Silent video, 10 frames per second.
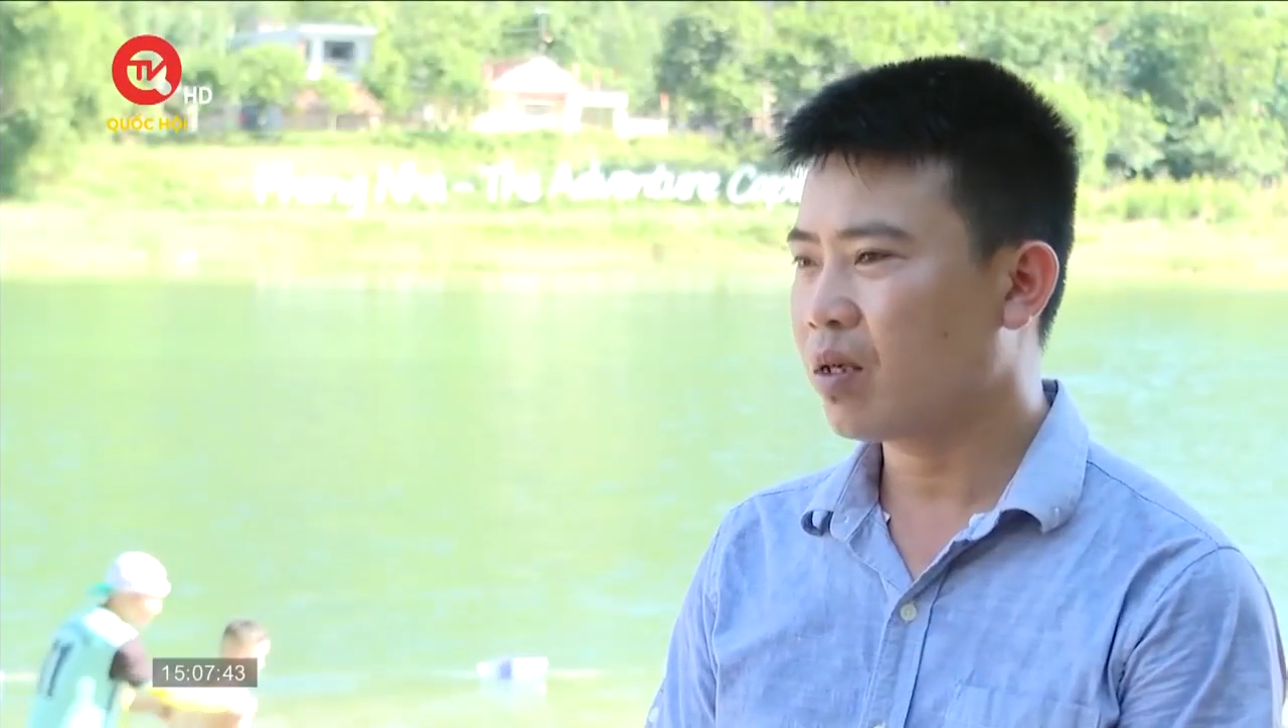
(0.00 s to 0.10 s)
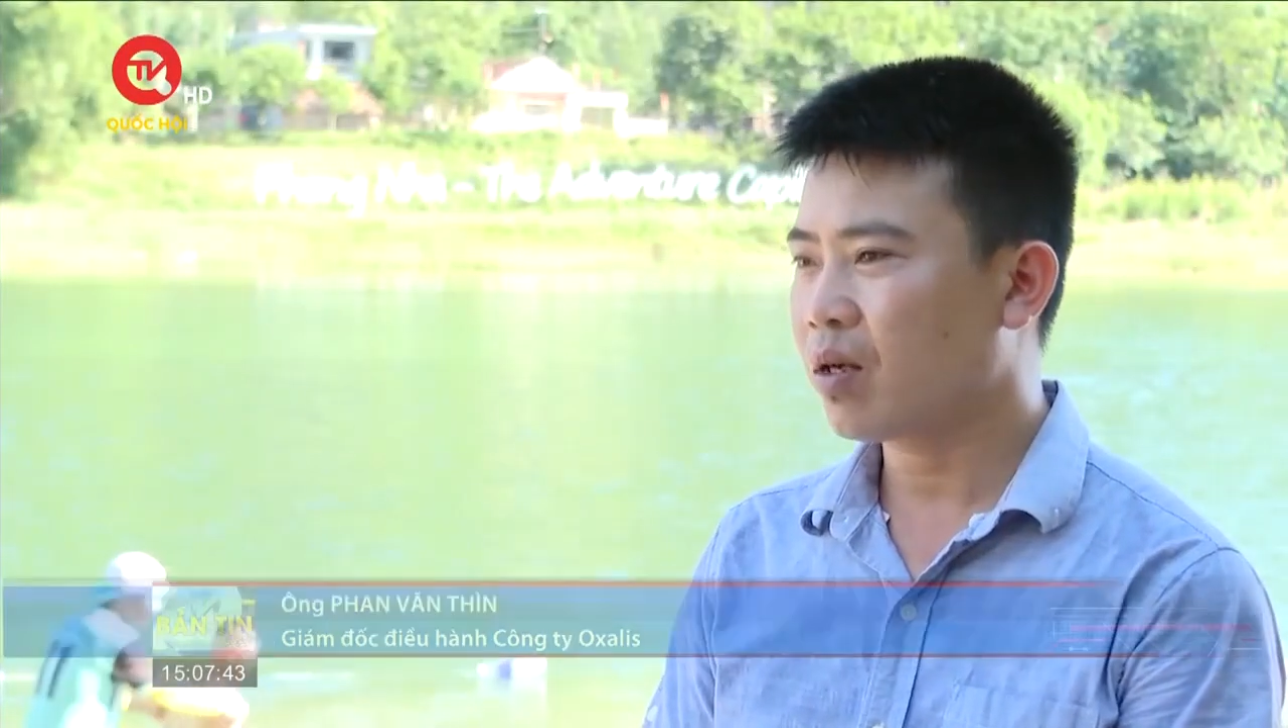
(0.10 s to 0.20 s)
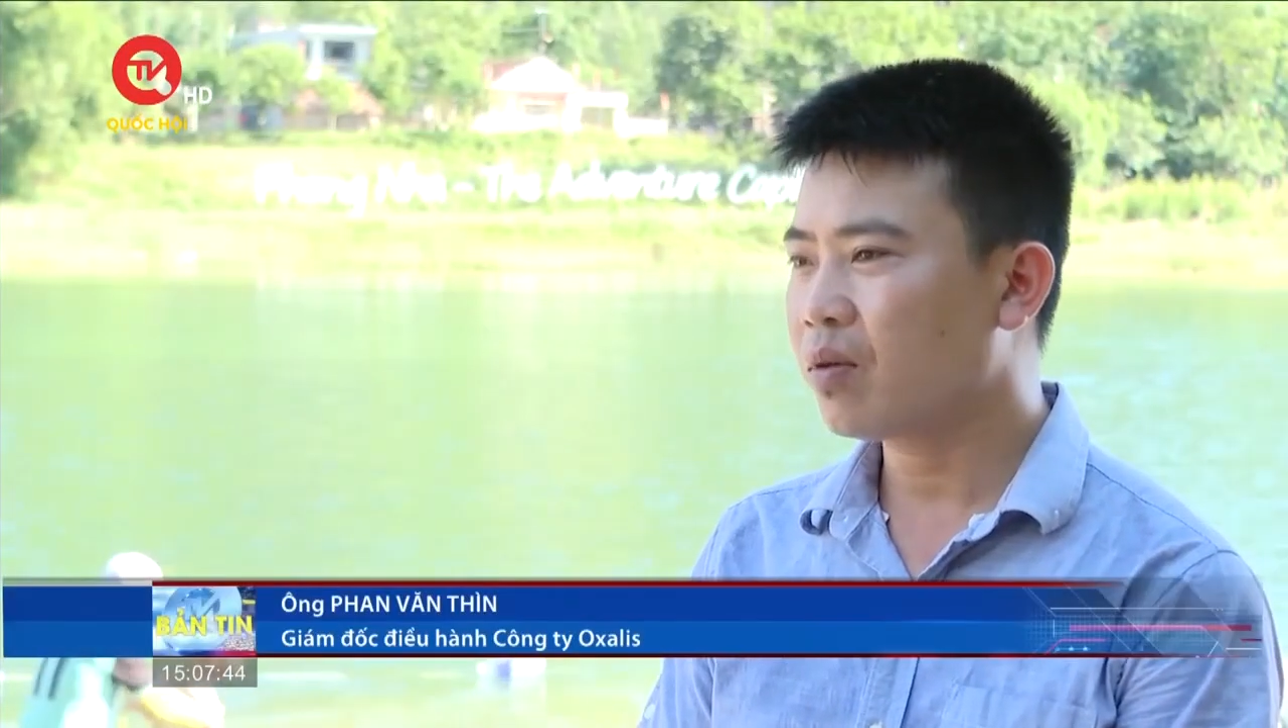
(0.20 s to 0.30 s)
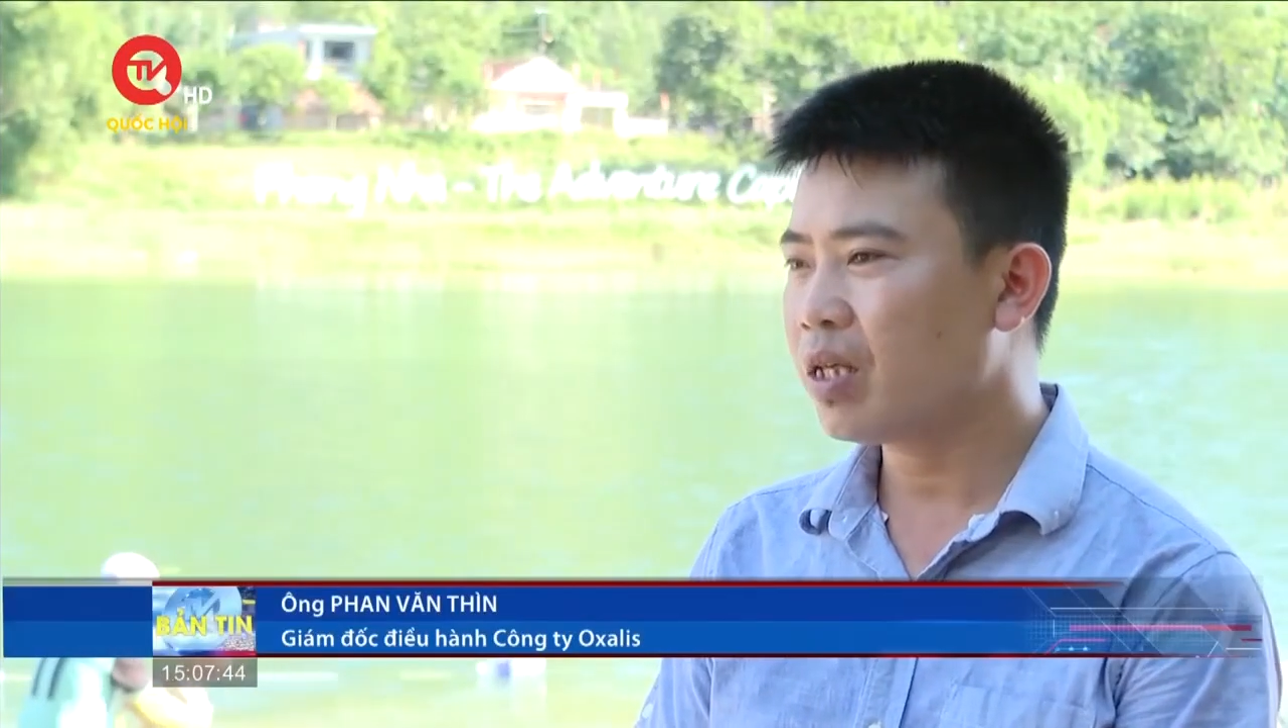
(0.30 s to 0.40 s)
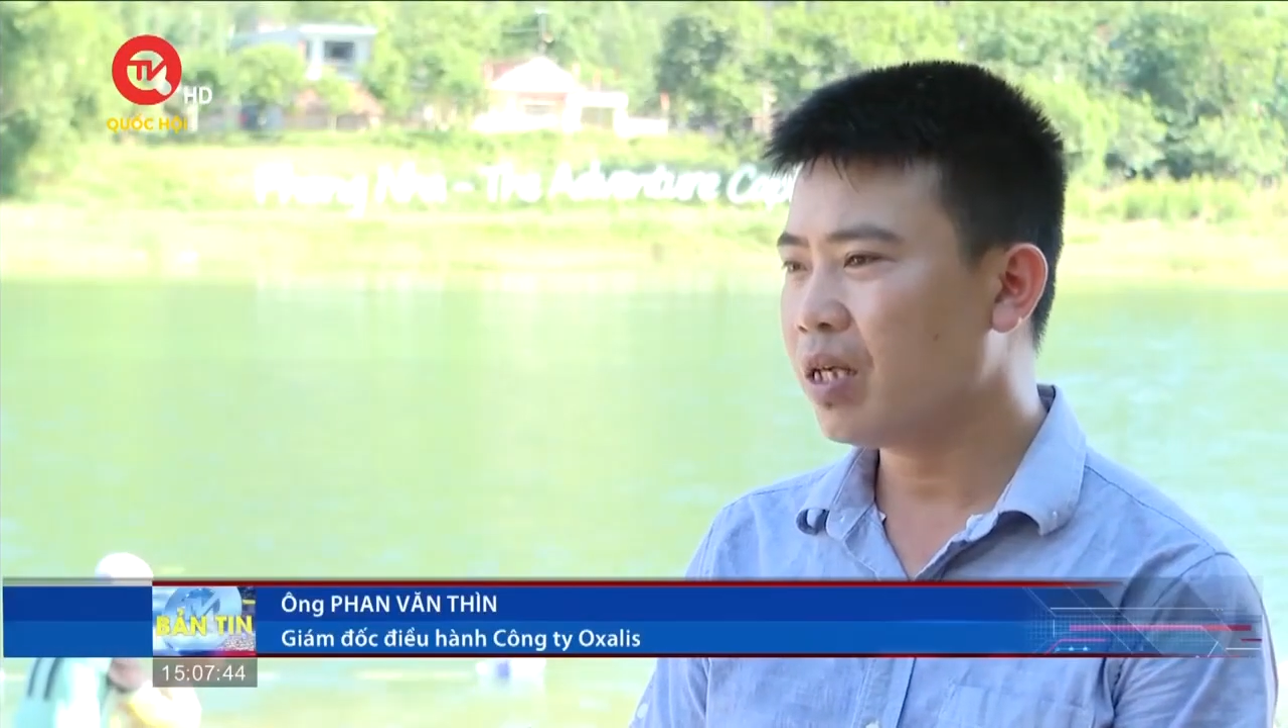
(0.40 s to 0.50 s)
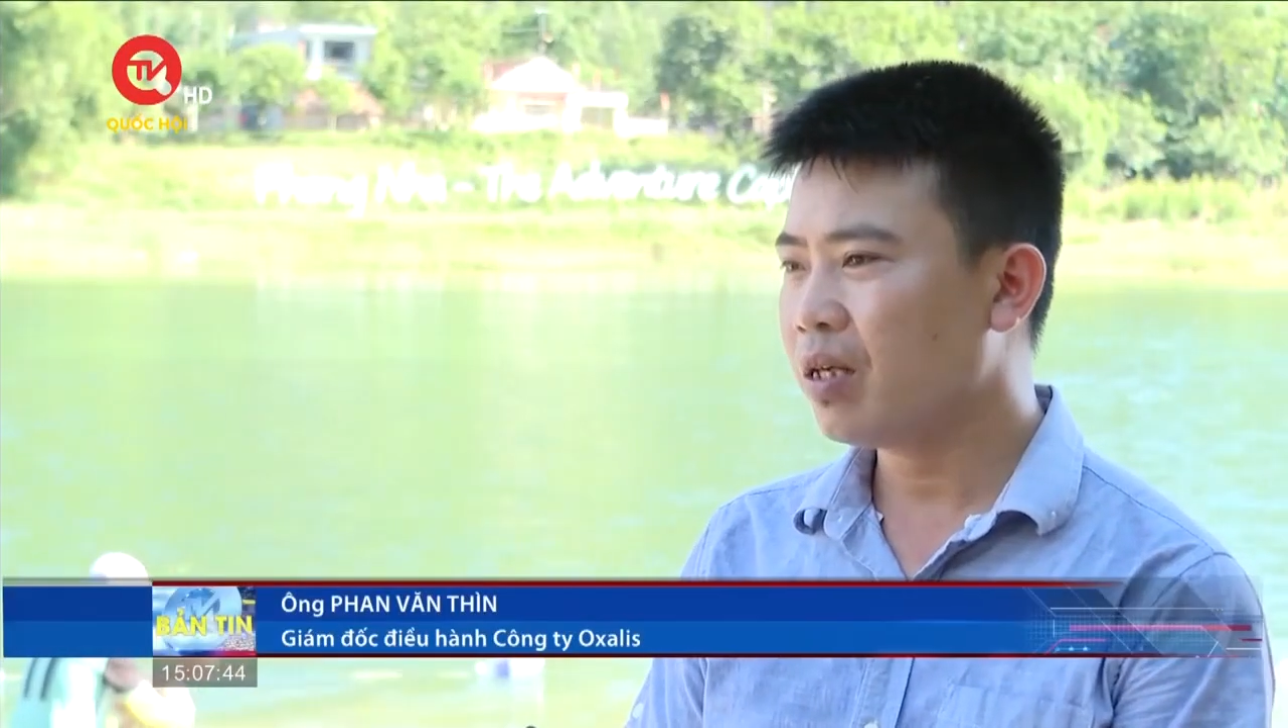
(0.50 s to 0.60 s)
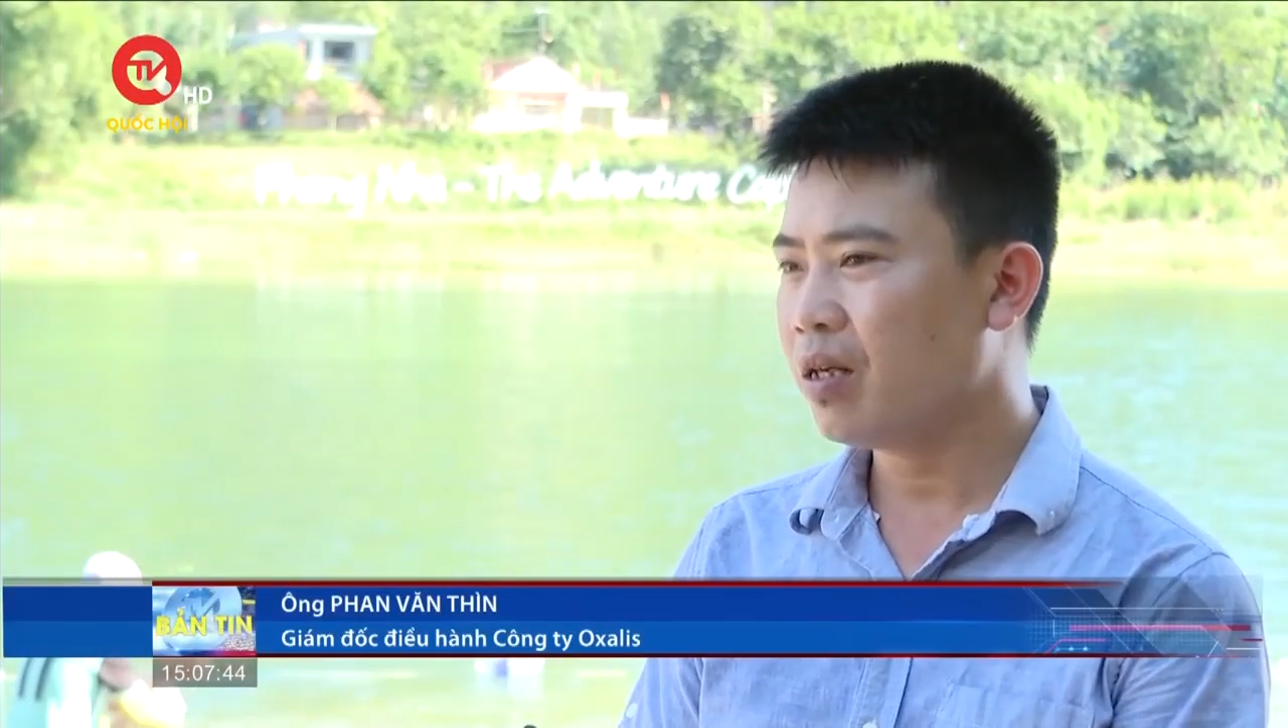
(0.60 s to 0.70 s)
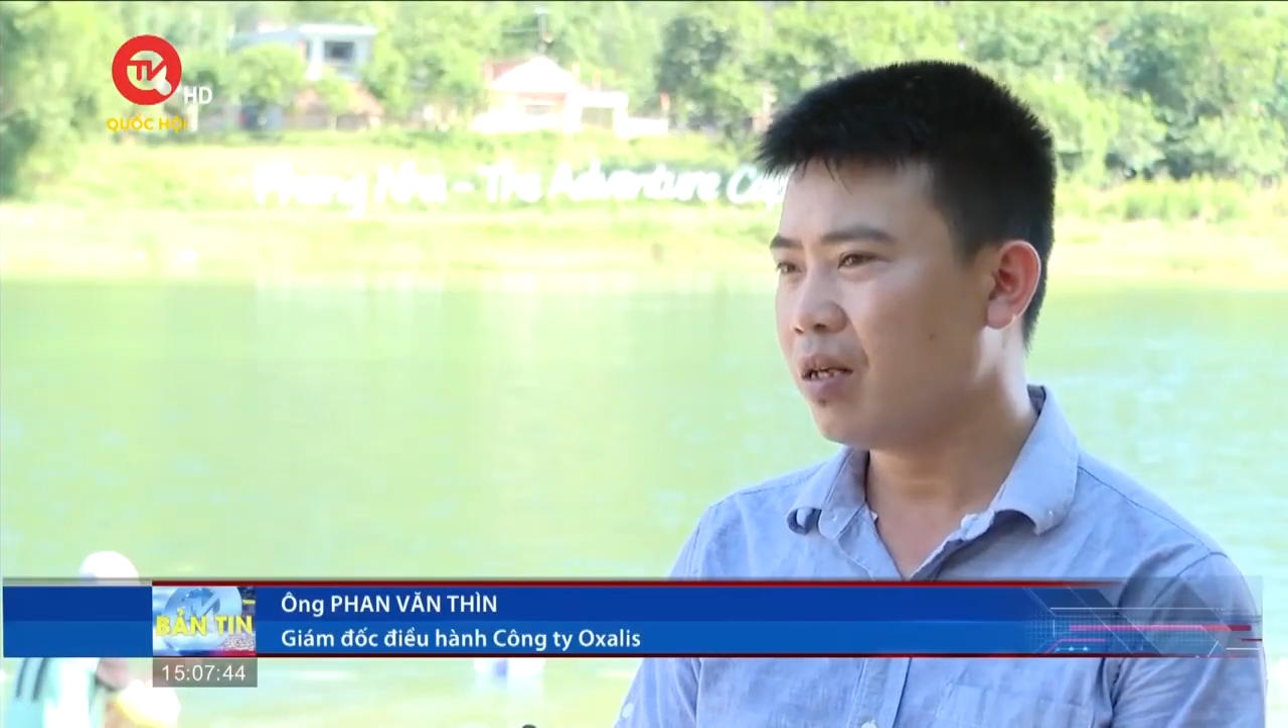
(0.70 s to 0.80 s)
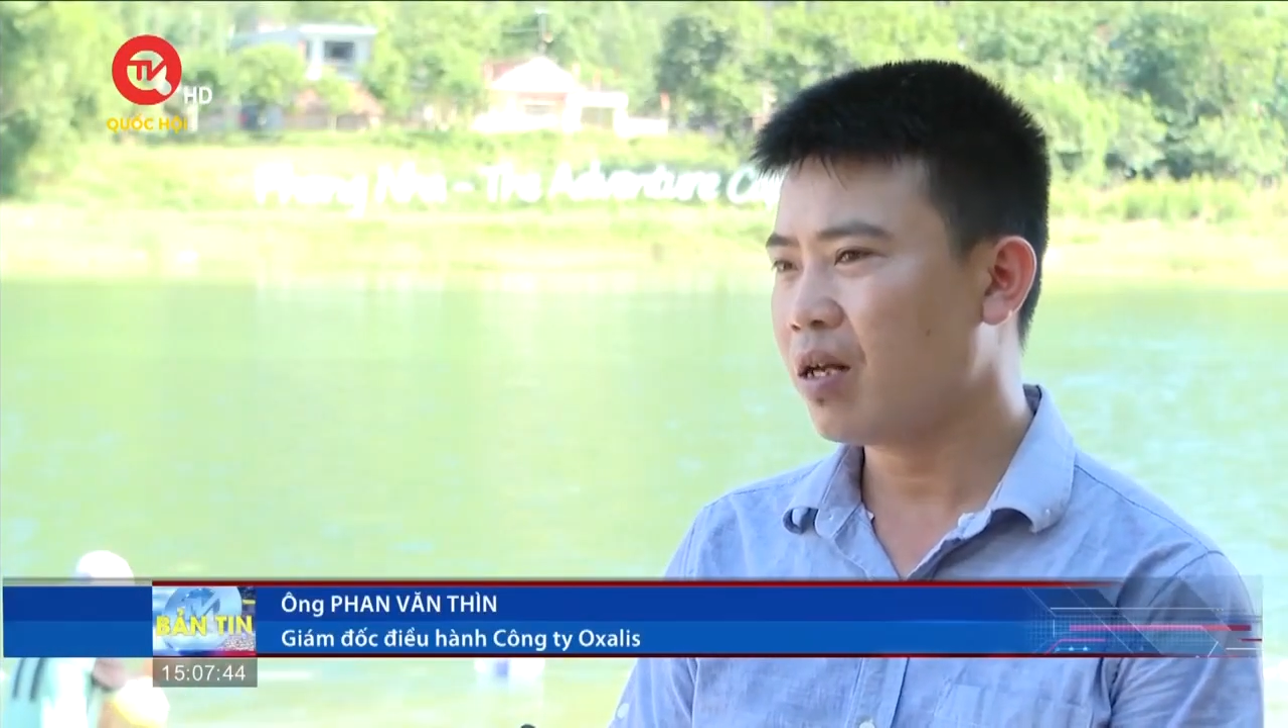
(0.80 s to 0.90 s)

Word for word: công ty